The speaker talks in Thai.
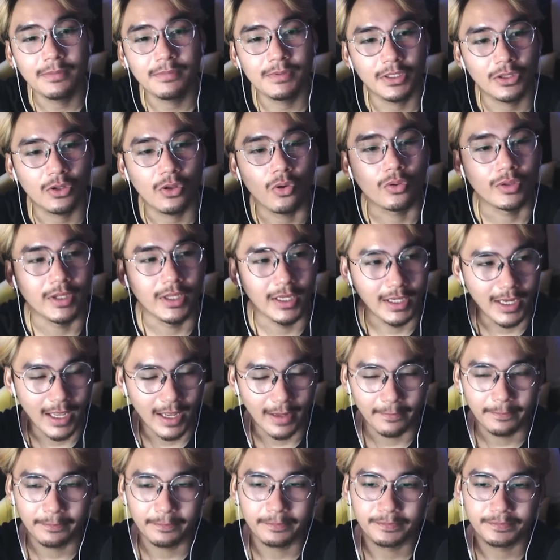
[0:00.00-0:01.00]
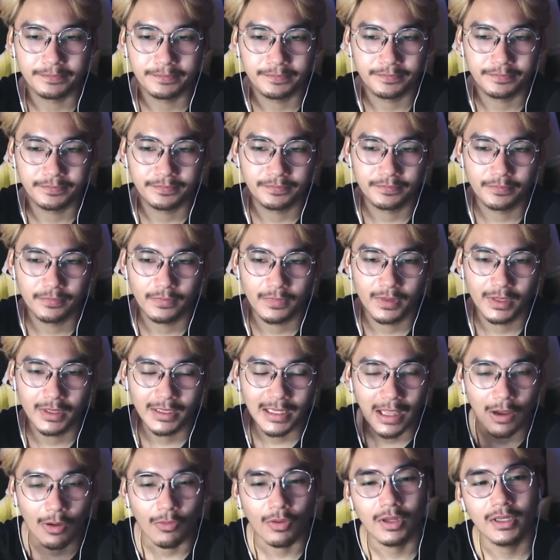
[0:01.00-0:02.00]
มจะตกดินแล้ว
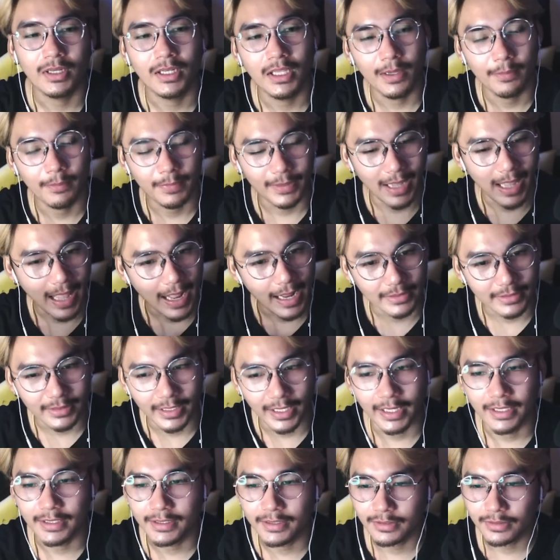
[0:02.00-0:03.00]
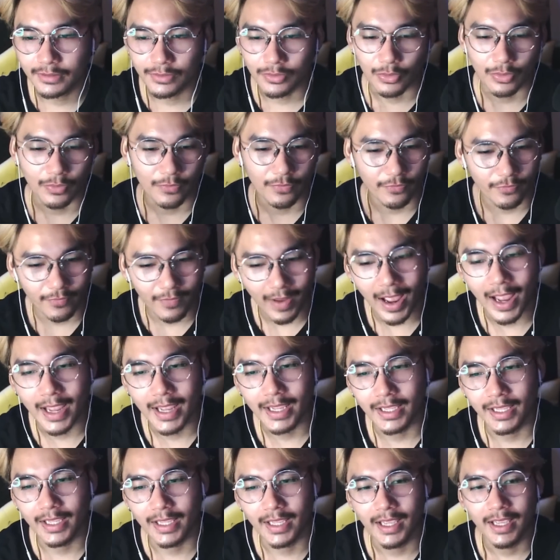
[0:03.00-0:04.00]
เขาก็เริ่มกางเต็นท์จุดไฟ
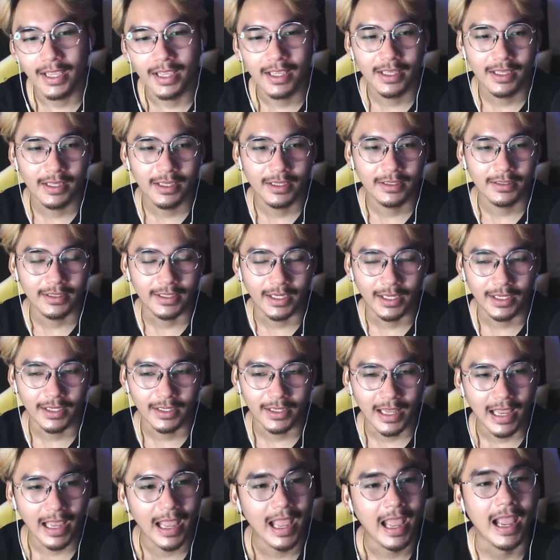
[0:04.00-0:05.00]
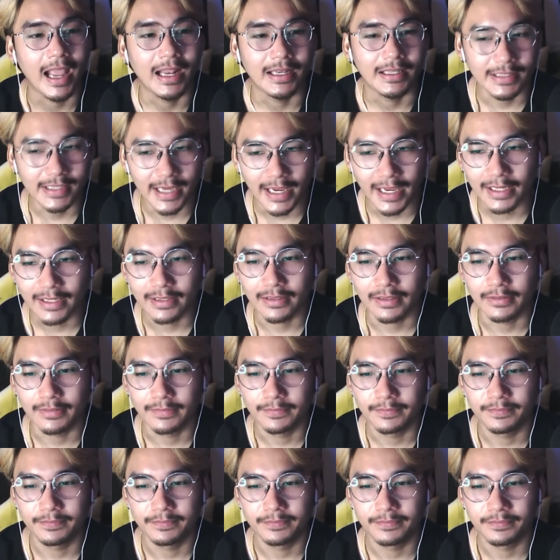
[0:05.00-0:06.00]
กินอาหารเย็น
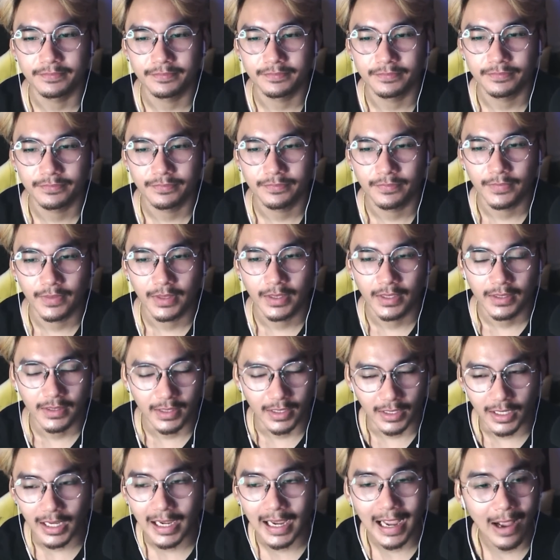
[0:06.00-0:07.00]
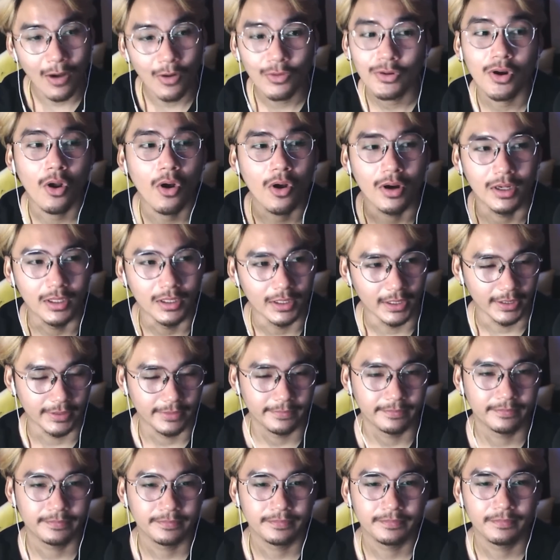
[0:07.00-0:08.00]
แล้วก็เข้านอนเลย
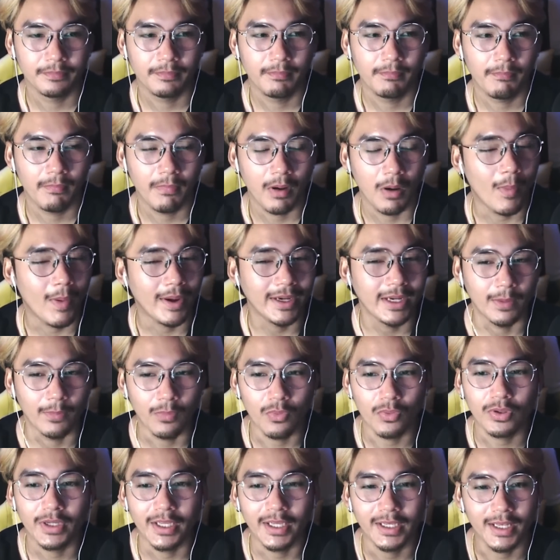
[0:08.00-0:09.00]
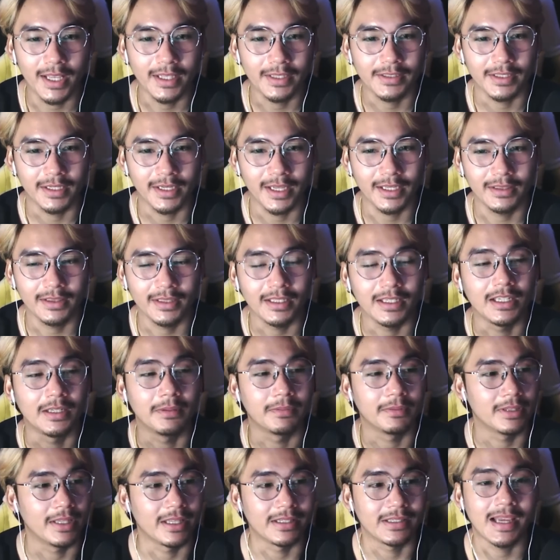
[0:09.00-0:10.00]
เพราะว่าเดี๋ยวพรุ่งนี้เนี่ยจะได้ตื่น
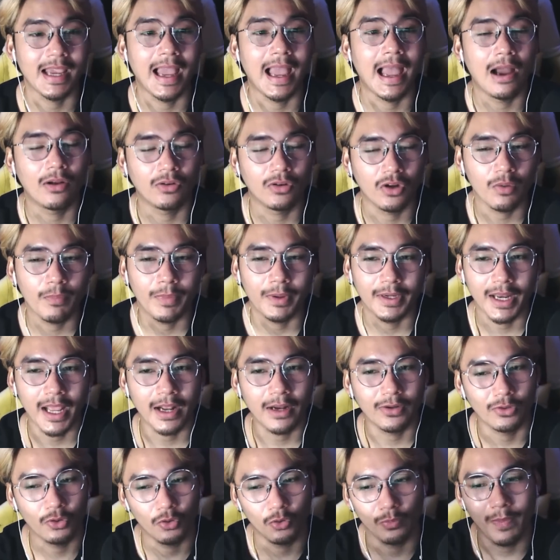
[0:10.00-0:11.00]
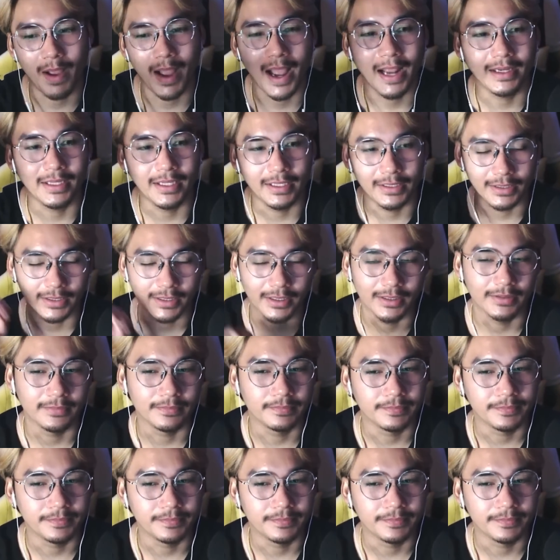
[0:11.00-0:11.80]
แต่เช้าเนาะมานั่งดูพระอาทิตย์ขึ้น